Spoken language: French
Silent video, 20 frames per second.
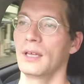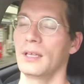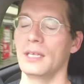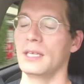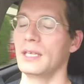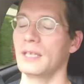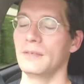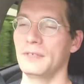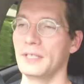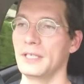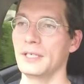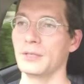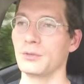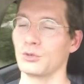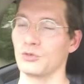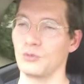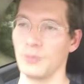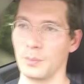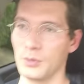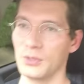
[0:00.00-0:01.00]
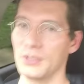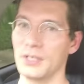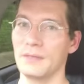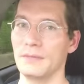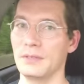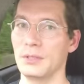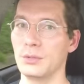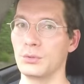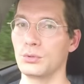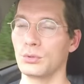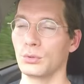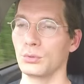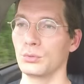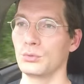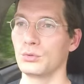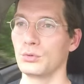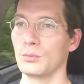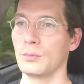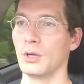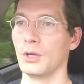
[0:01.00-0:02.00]
les vidéos, je vais poster les vidéos sur
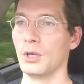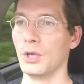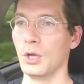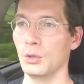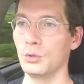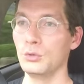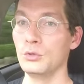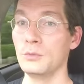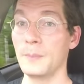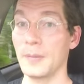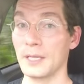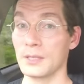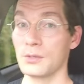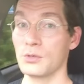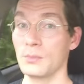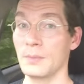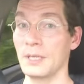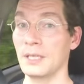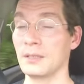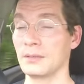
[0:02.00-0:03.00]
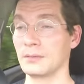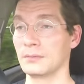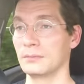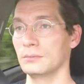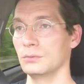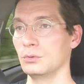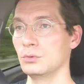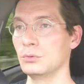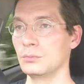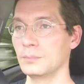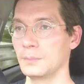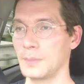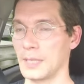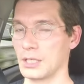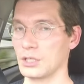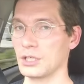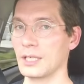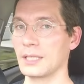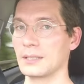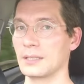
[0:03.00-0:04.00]
YouTube une par semaine, une
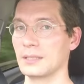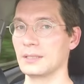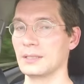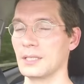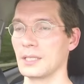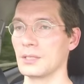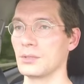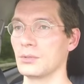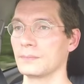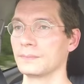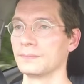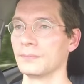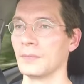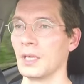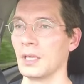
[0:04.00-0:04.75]
par chaque destination.